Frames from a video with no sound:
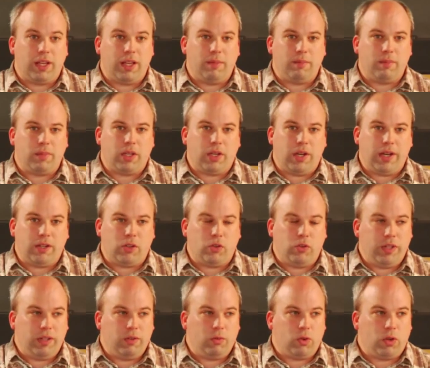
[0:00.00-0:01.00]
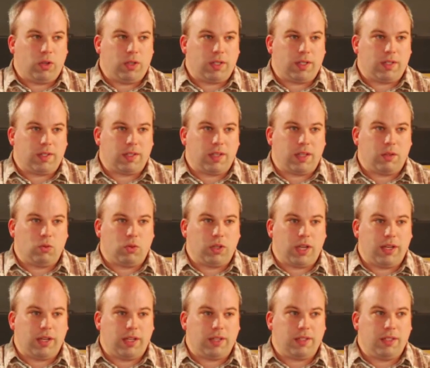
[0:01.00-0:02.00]
ähm, Glenn Greenwald ist ja nun
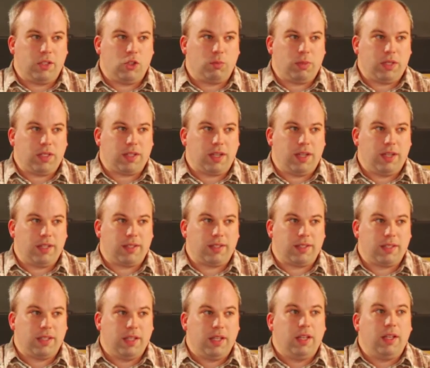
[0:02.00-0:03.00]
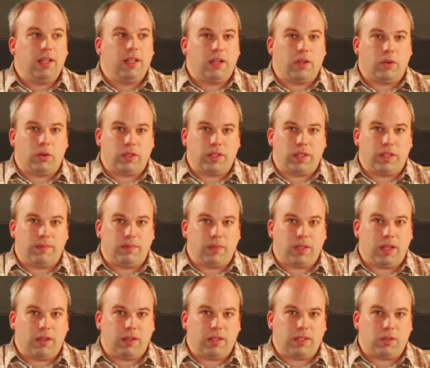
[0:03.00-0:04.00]
kein IT-Spezialist und ähm,
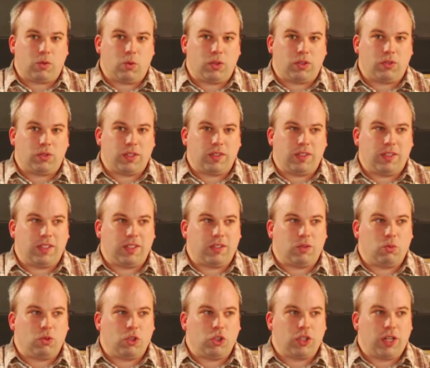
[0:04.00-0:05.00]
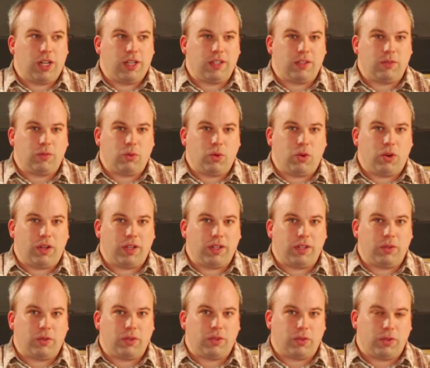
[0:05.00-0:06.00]
der ist kurzfristig dazugeschaltet
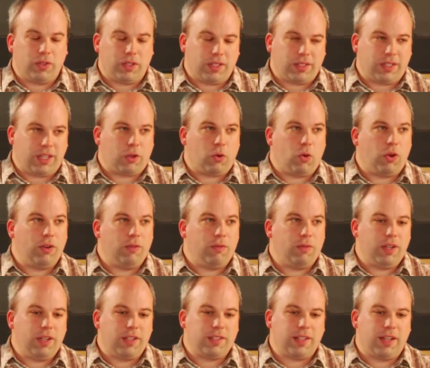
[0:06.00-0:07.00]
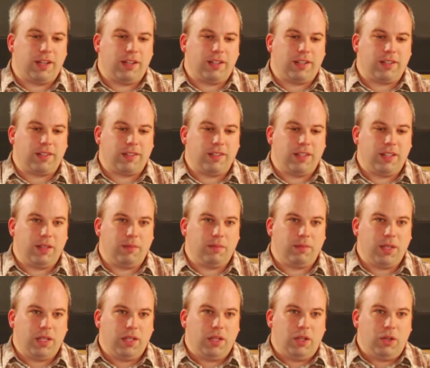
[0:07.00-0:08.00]
worden und, und da, da, konnten wir nichts anderes
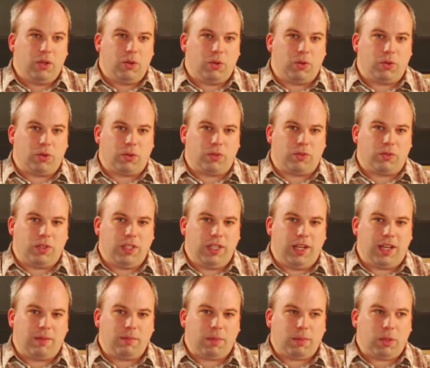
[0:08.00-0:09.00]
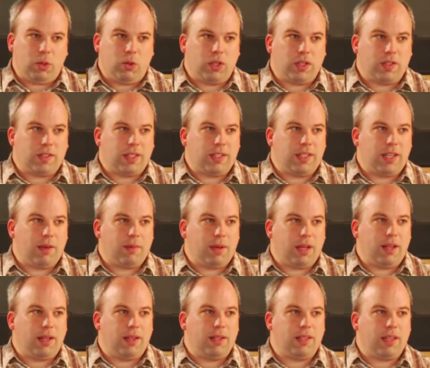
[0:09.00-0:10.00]
nehmen. Und, und viele haben aber auch gesagt, ja,
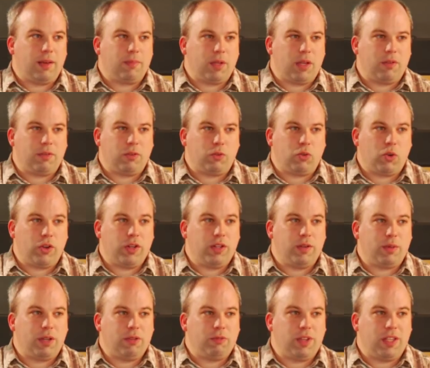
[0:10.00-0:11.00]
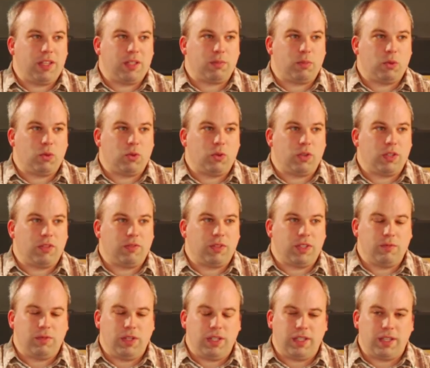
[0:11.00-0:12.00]
aber ich habe ja Freunde bei Facebook und ich,
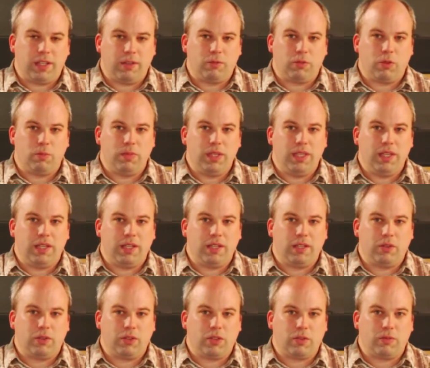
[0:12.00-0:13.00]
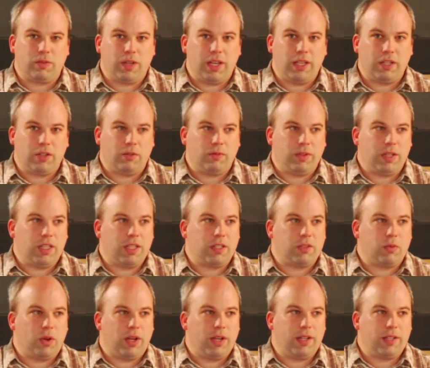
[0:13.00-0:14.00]
die will ich ja informieren und so weiter. Und wenn ich jetzt
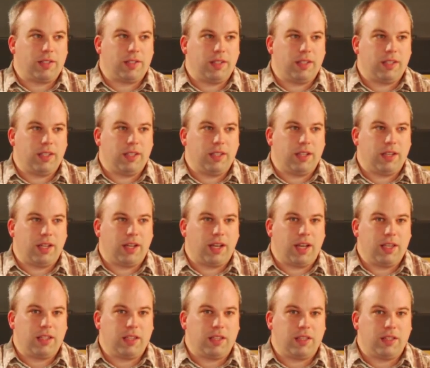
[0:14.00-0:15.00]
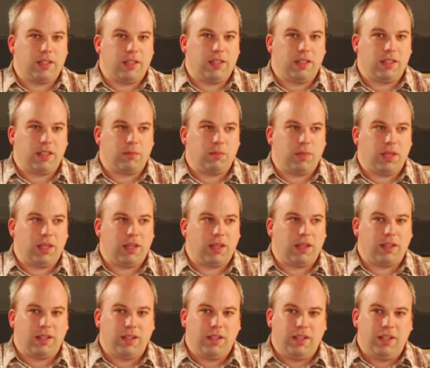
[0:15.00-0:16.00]
woanders hingehe, dann erreiche ich die nicht
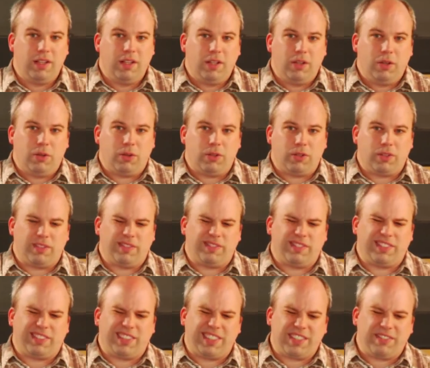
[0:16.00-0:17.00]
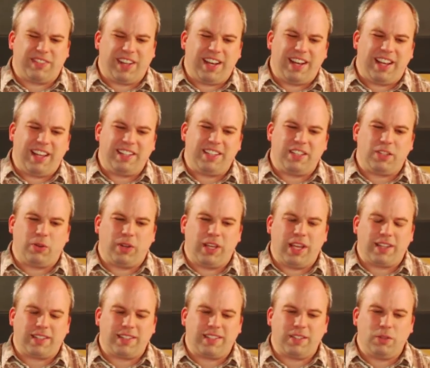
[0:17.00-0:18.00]
mehr. Und das waren eigentlich so
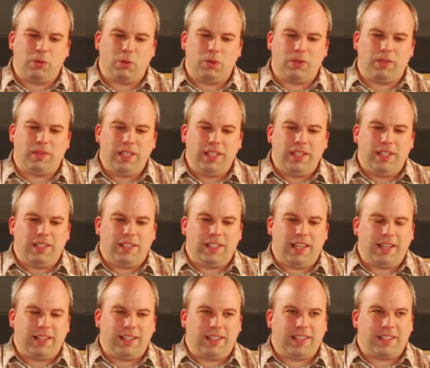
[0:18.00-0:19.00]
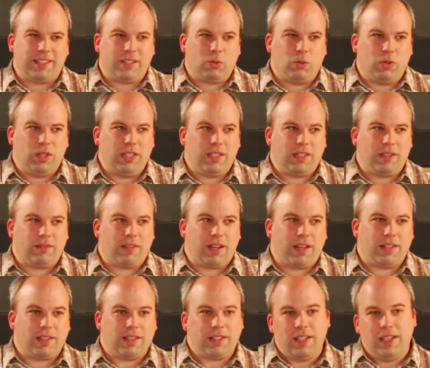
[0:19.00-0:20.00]
Reaktionen, die hätte ich jetzt so nicht
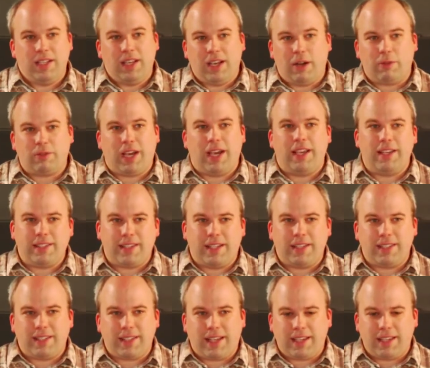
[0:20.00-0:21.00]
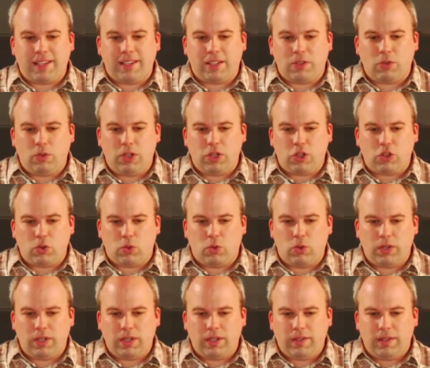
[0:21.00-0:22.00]
erwartet. Auf der einen Seite sage ich natürlich
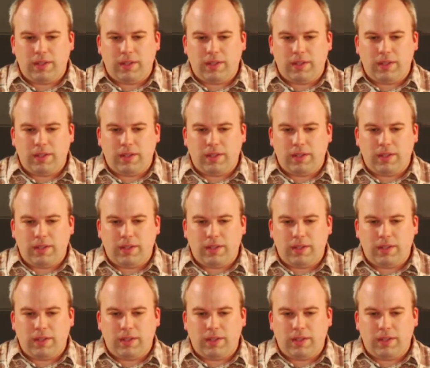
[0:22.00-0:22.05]
schon,